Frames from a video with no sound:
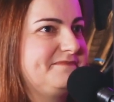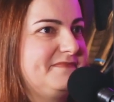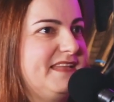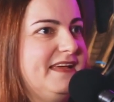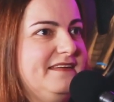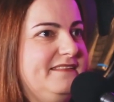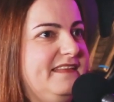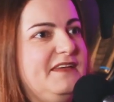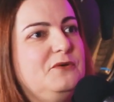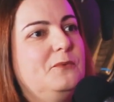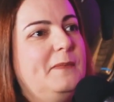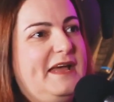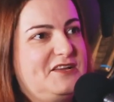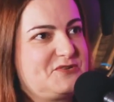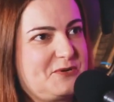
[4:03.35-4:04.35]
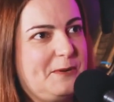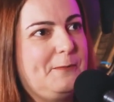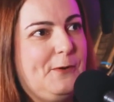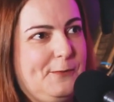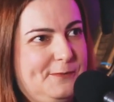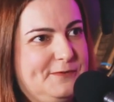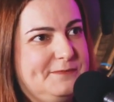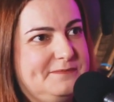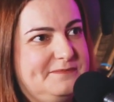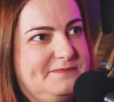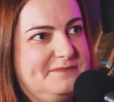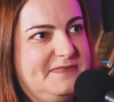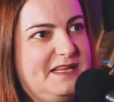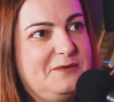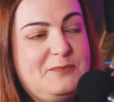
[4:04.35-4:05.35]
Né? Nenhum médico é bobo.
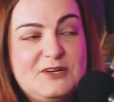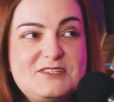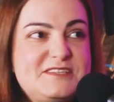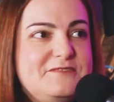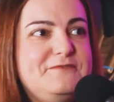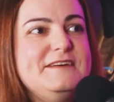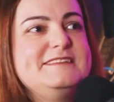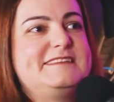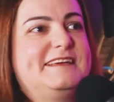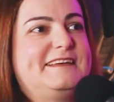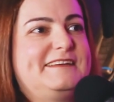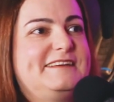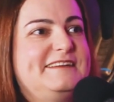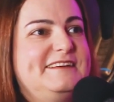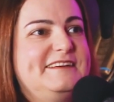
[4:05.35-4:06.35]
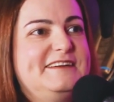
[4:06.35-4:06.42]
Uhum. Ele pode se fazer.